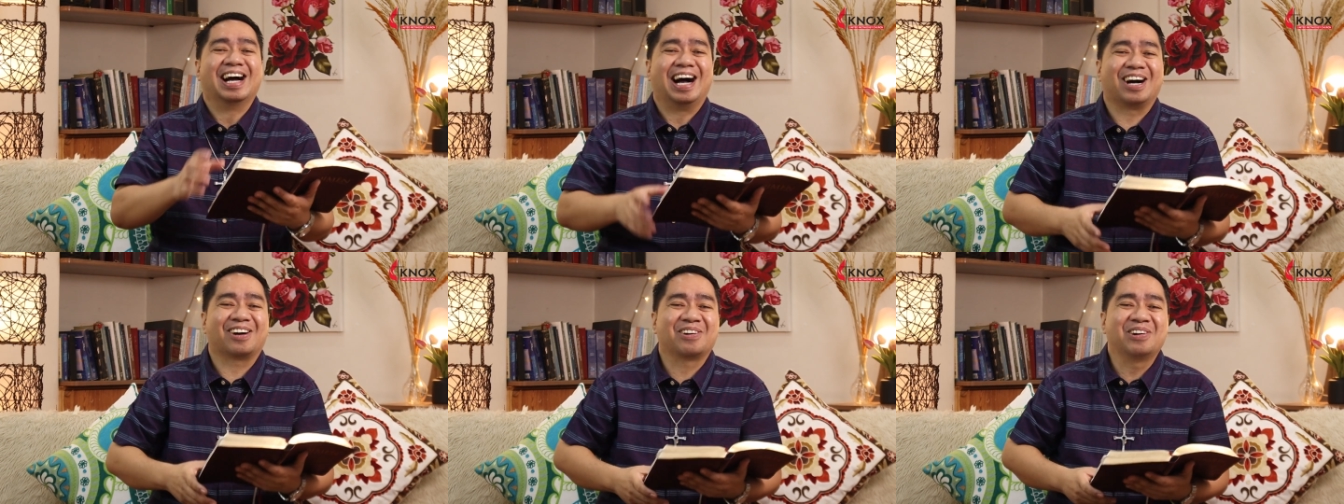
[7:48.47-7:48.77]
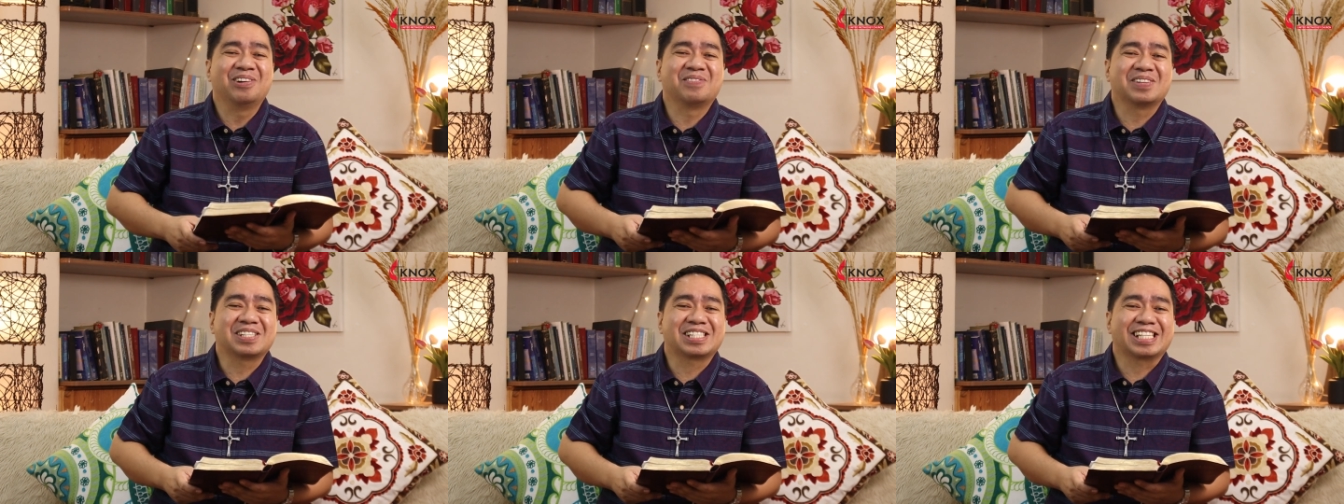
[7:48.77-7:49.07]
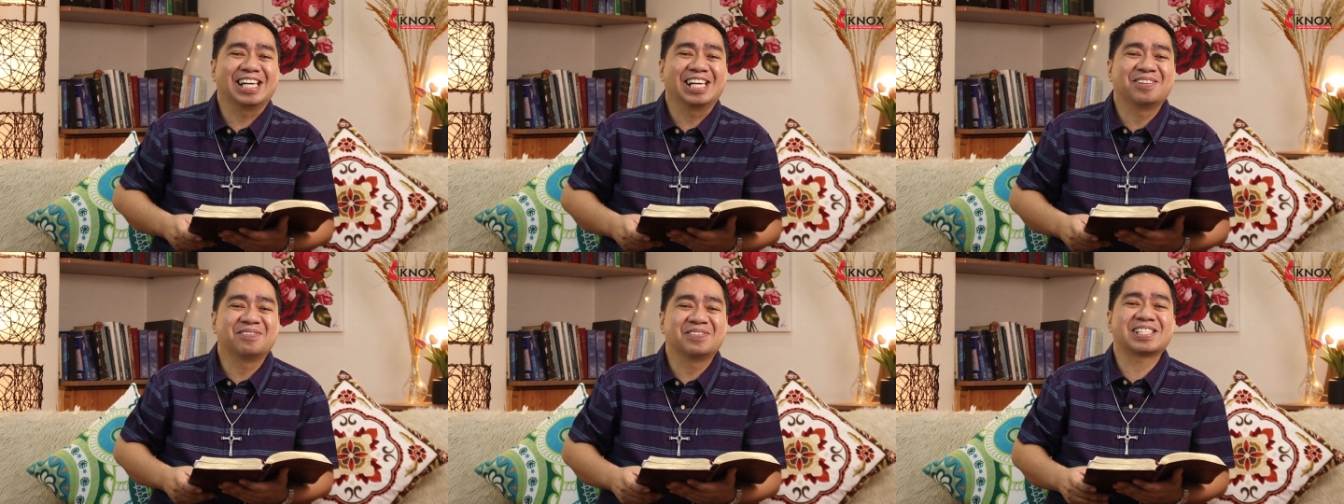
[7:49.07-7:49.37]
Ako'y
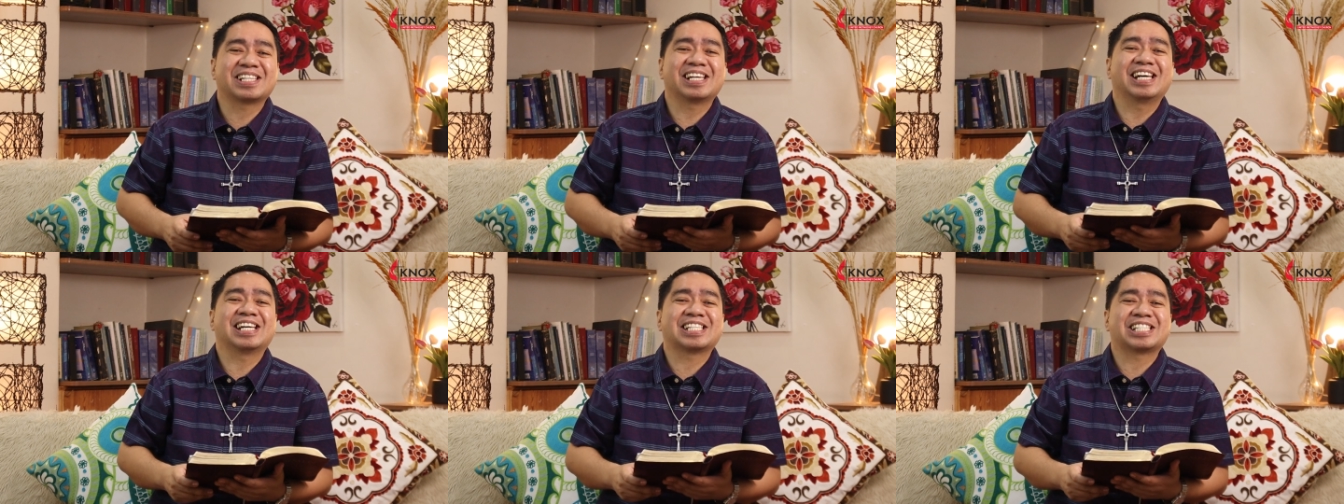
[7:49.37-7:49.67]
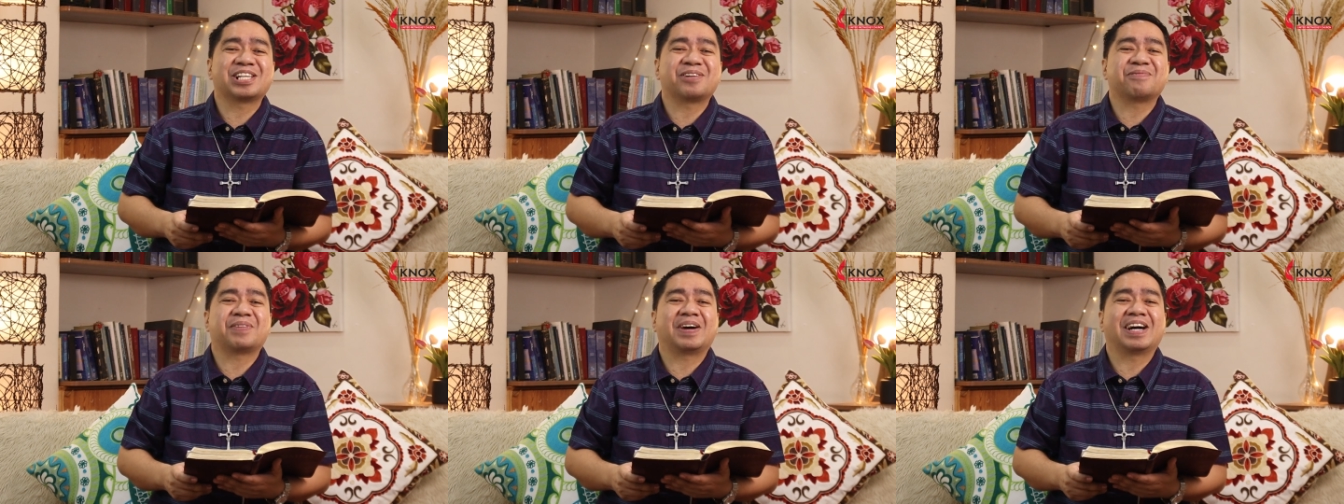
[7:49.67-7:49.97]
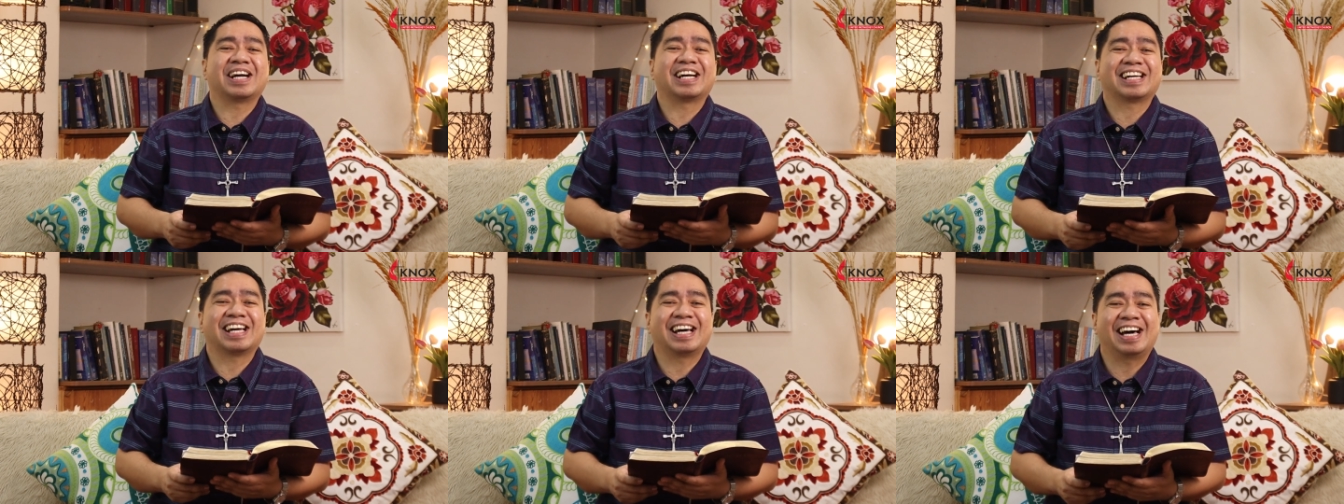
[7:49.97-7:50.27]
masayang-masaya
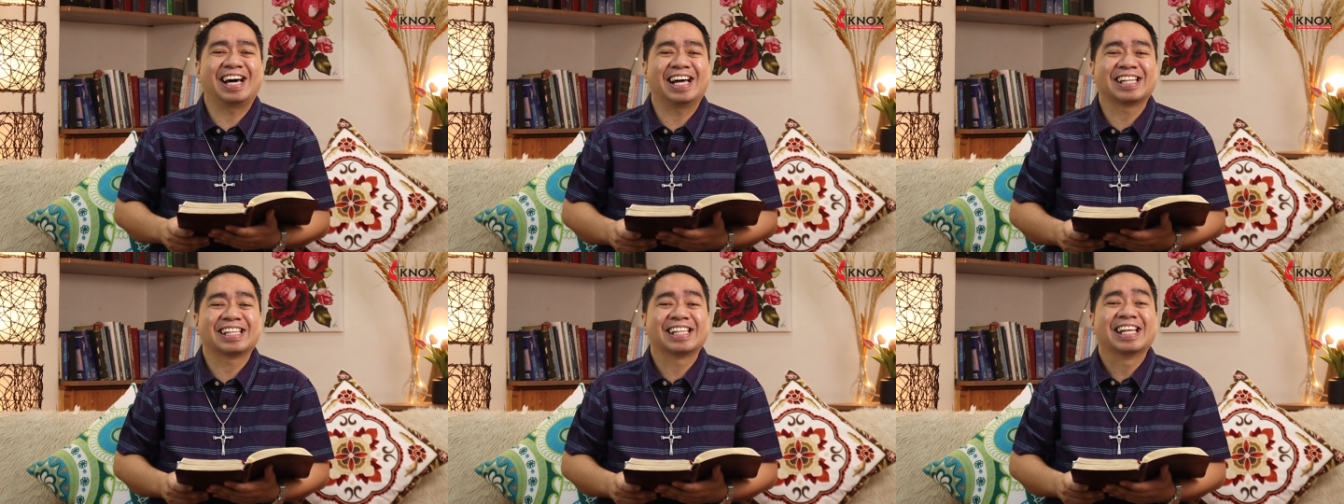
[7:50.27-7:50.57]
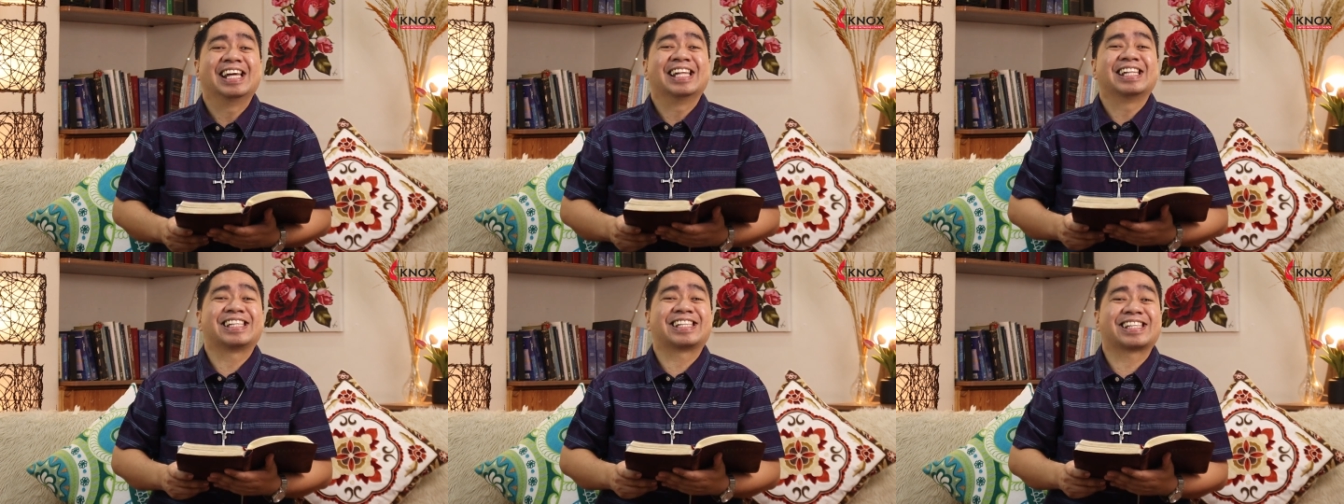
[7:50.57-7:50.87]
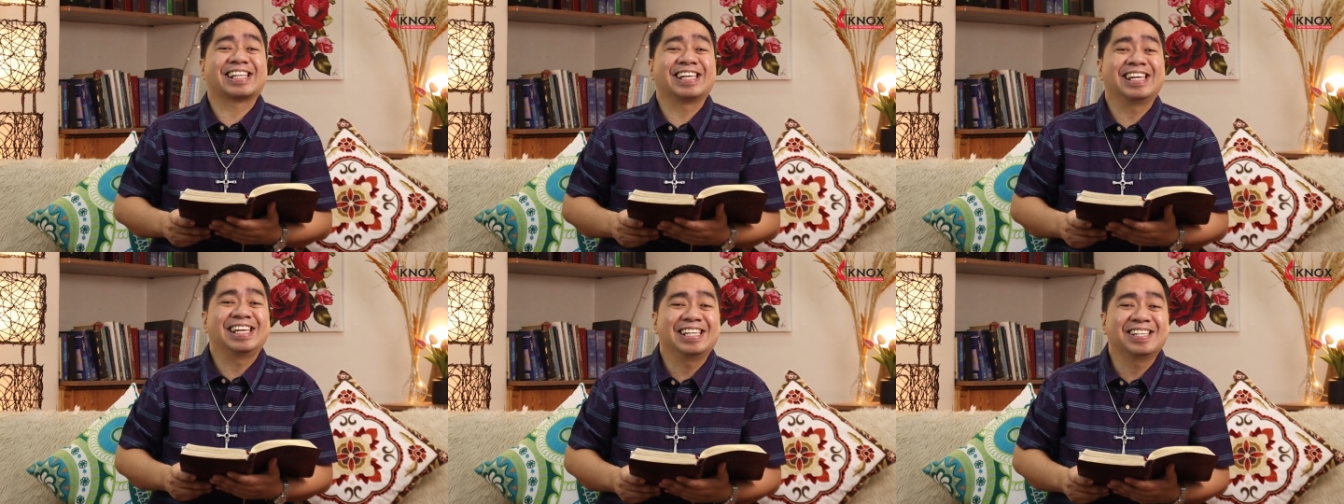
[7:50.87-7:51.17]
sapagkat 3
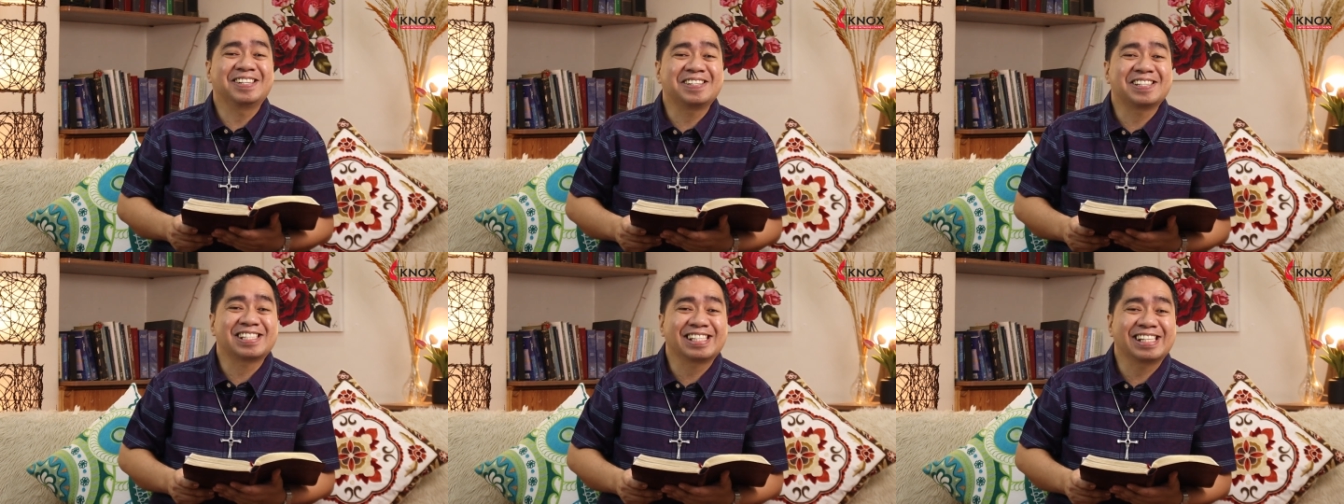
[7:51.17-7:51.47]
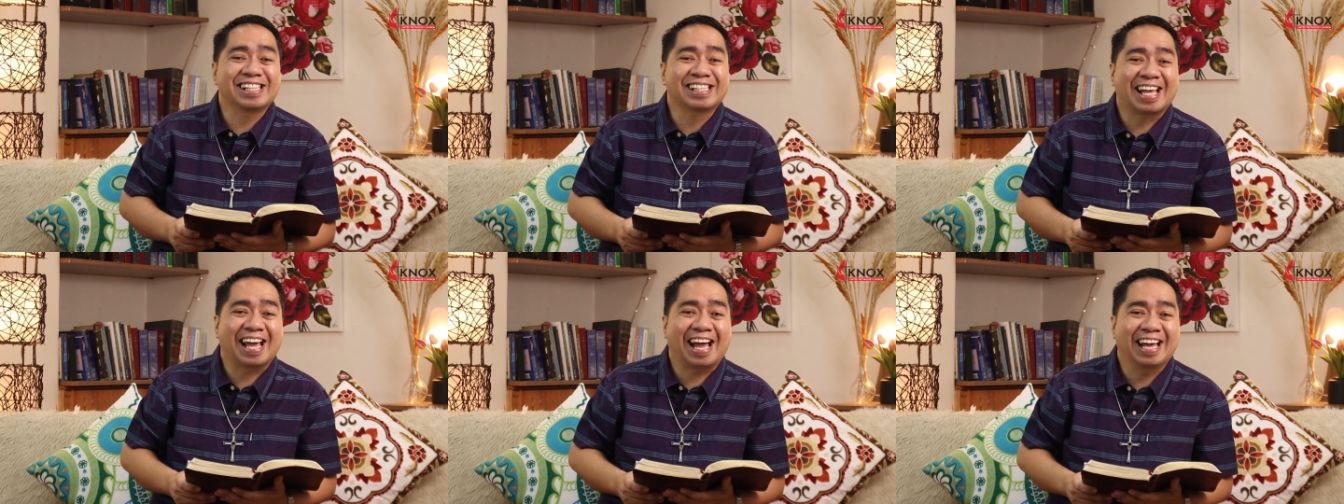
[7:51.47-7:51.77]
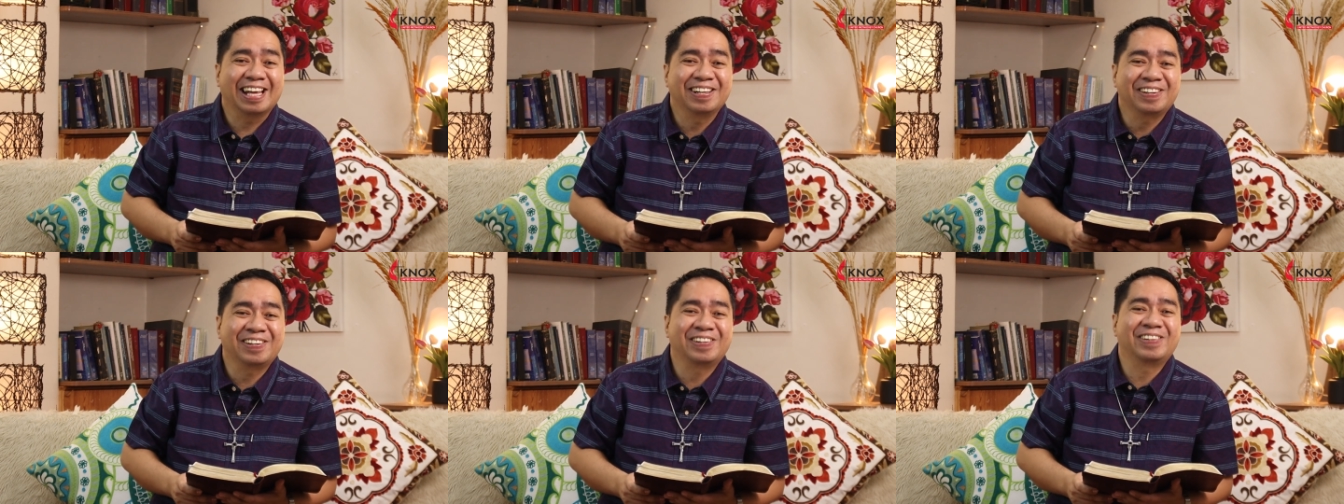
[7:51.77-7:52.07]
years na
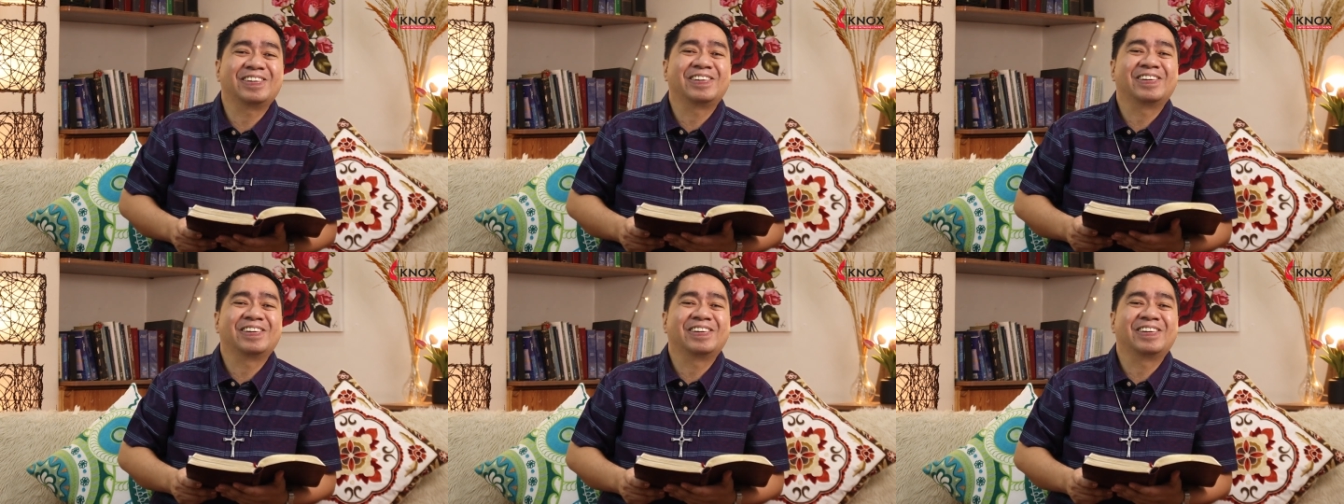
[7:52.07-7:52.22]
tayo.